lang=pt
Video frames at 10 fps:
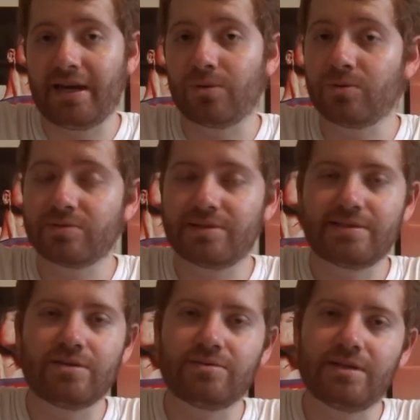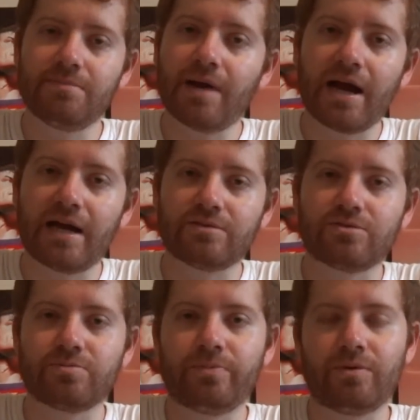alguns desenhos
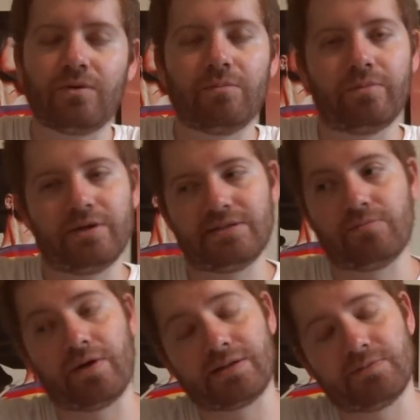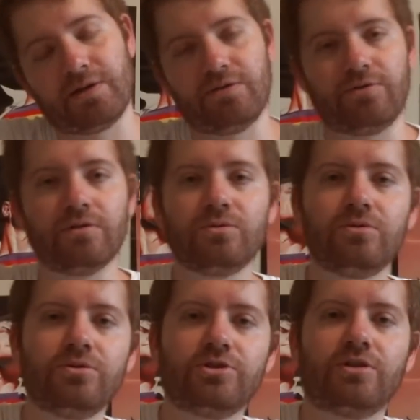animados, como por exemplo X-Men
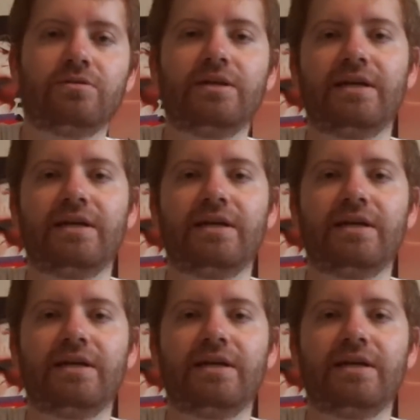Evolution,